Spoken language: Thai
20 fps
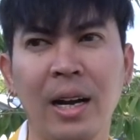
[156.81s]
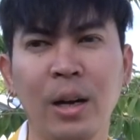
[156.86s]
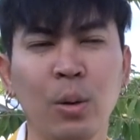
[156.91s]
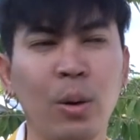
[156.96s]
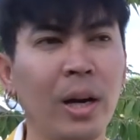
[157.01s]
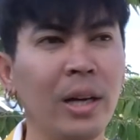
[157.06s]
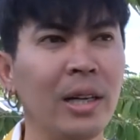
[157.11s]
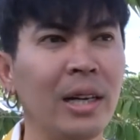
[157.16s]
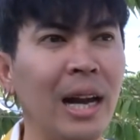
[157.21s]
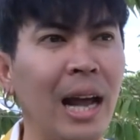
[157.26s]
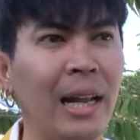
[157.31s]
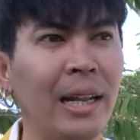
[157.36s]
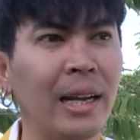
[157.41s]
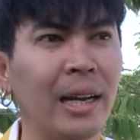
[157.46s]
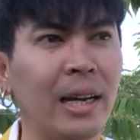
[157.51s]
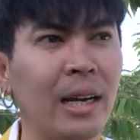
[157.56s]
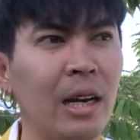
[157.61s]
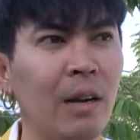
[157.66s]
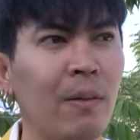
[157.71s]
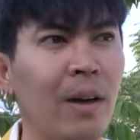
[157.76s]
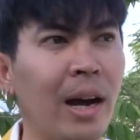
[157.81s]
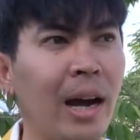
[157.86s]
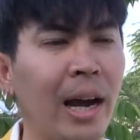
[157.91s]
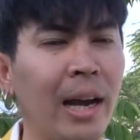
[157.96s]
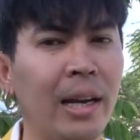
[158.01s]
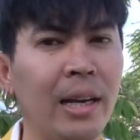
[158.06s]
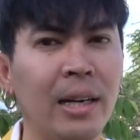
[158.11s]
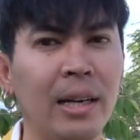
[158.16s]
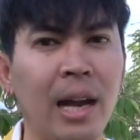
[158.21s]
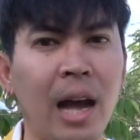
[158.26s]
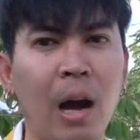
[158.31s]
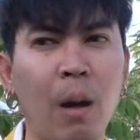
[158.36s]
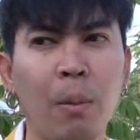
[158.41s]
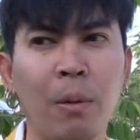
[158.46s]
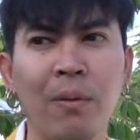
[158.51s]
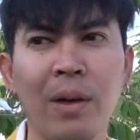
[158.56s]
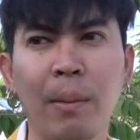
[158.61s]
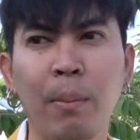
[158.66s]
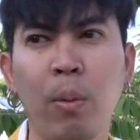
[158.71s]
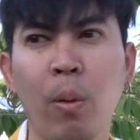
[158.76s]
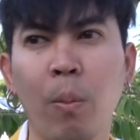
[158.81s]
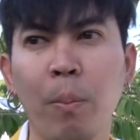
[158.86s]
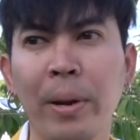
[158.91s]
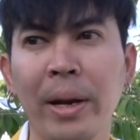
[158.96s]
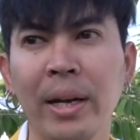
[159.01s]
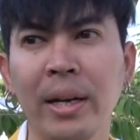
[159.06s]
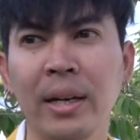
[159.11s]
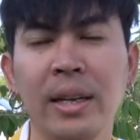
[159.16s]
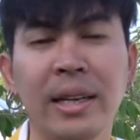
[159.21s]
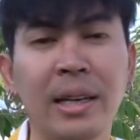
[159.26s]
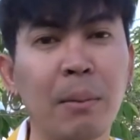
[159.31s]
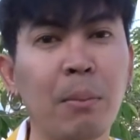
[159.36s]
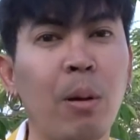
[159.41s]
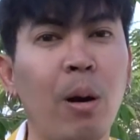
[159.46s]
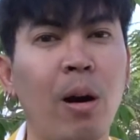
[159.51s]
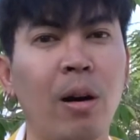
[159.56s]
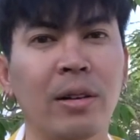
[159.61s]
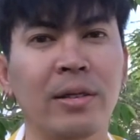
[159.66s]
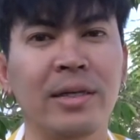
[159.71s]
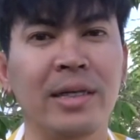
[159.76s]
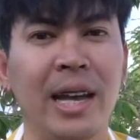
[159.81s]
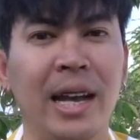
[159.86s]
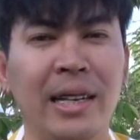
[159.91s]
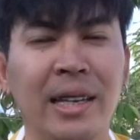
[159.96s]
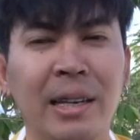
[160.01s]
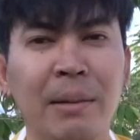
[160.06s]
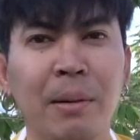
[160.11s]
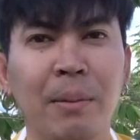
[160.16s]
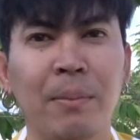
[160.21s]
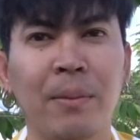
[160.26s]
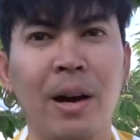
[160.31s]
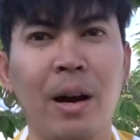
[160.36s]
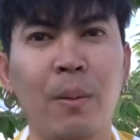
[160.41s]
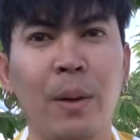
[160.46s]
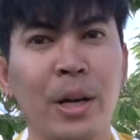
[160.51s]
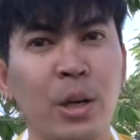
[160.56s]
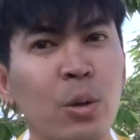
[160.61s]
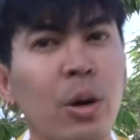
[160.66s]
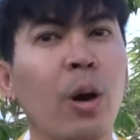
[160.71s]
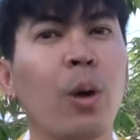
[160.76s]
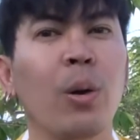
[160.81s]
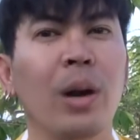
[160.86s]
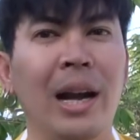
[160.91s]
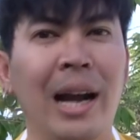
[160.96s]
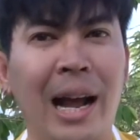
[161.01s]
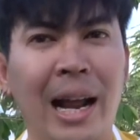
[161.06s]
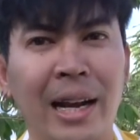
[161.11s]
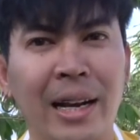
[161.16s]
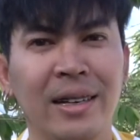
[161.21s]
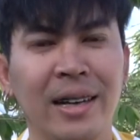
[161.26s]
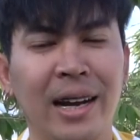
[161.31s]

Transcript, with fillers: รวยหรืออะไรแต่เขาเรียกว่าไงเอาเป็นว่าผมเป็นอีกระบอกเสียงที่แบบเอาไว้ช่วยคนละกัน